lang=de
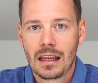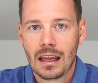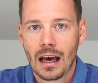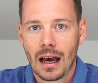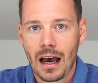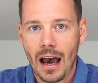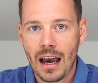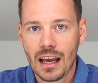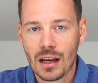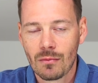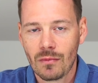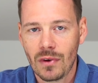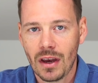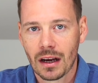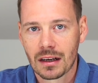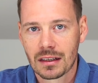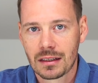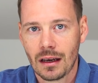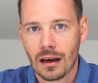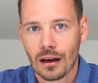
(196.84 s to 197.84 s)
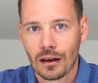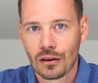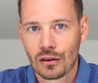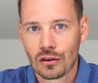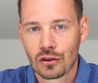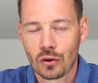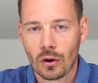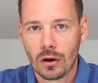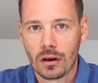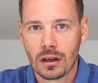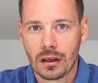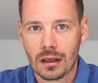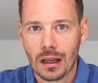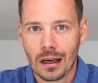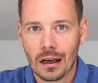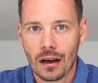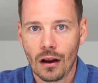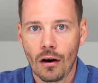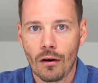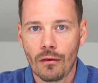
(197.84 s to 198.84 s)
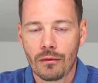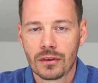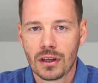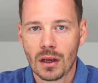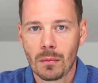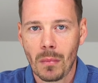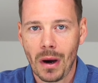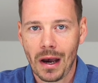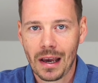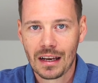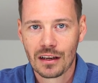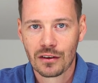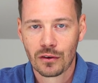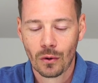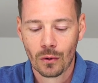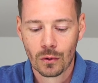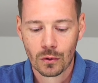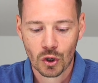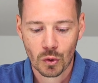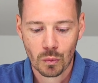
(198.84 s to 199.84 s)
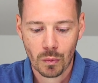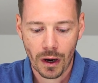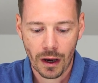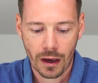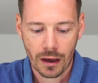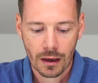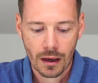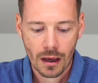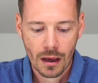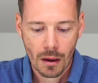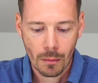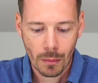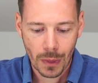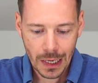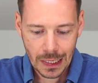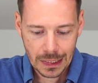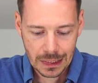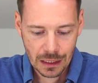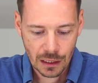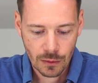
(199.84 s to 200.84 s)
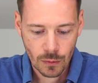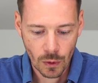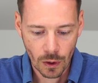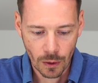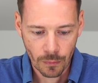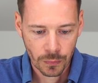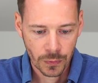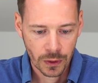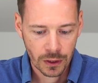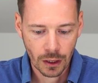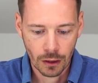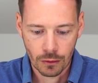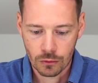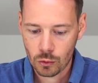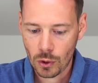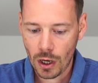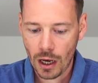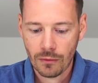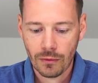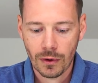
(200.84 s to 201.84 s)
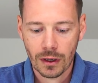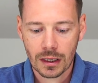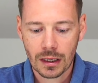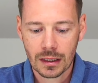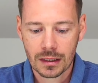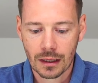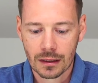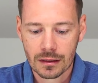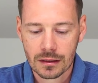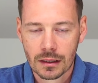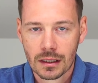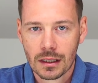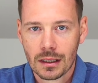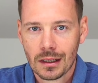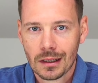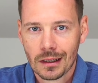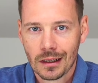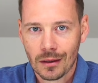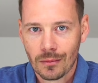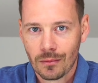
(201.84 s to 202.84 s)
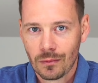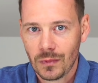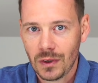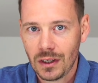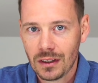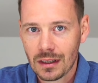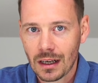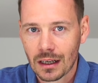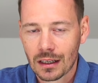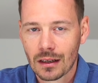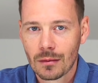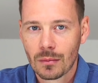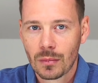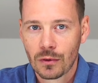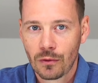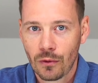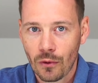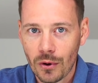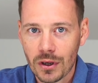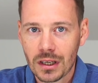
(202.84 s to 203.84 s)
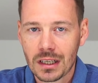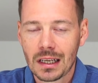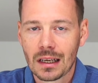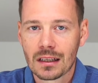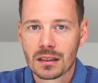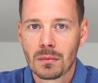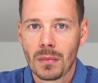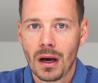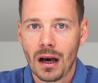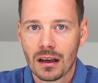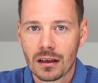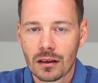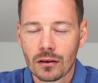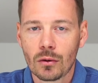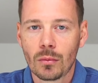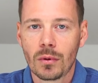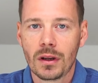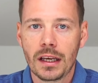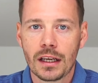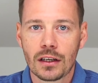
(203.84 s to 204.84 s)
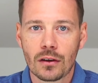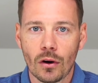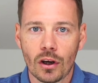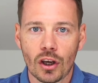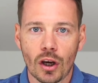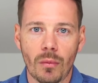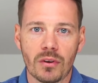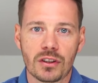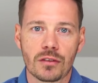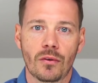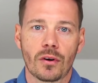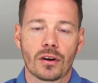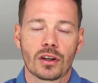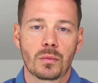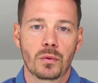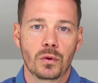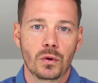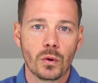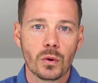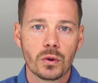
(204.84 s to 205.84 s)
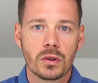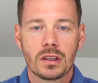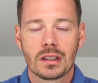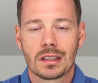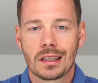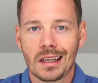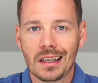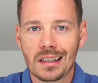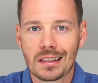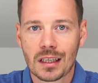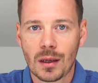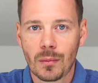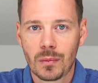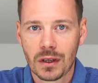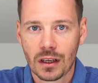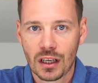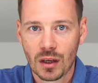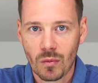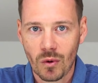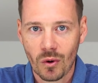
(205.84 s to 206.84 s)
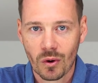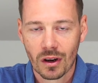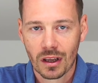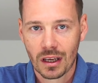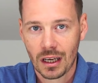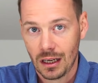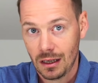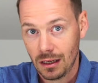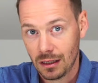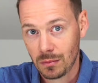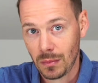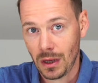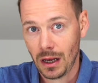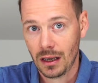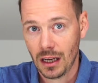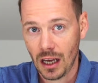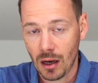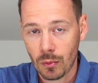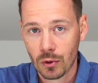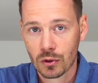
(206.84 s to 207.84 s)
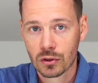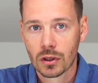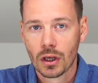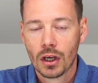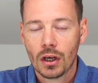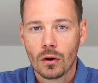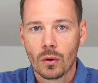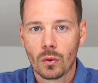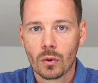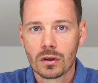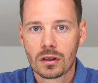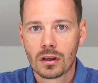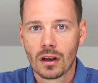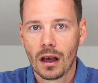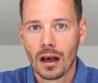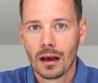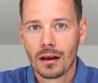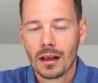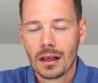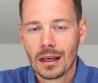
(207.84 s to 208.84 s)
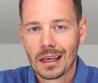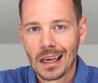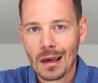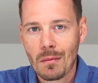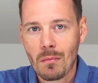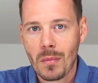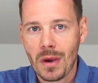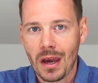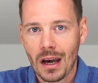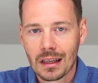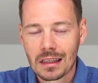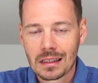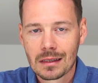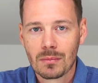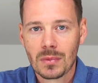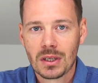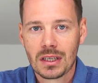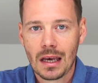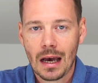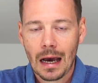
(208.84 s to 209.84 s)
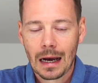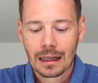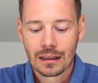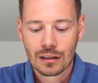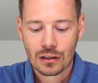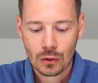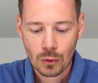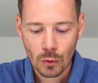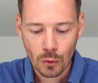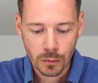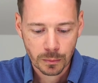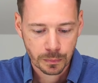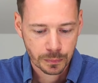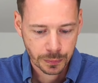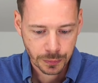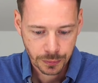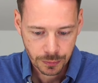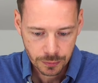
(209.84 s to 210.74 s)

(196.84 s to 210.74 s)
nach einem Werktag schon dann auf dem Meilenkonto bei Miles More. Ja, so einfach geht das. Ähm, wie gesagt, bevor ihr das macht, überlegt euch, ob ihr sie wirklich benötigt, denn es gibt ja die Möglichkeit des Meilenabos und im März mit der Aktion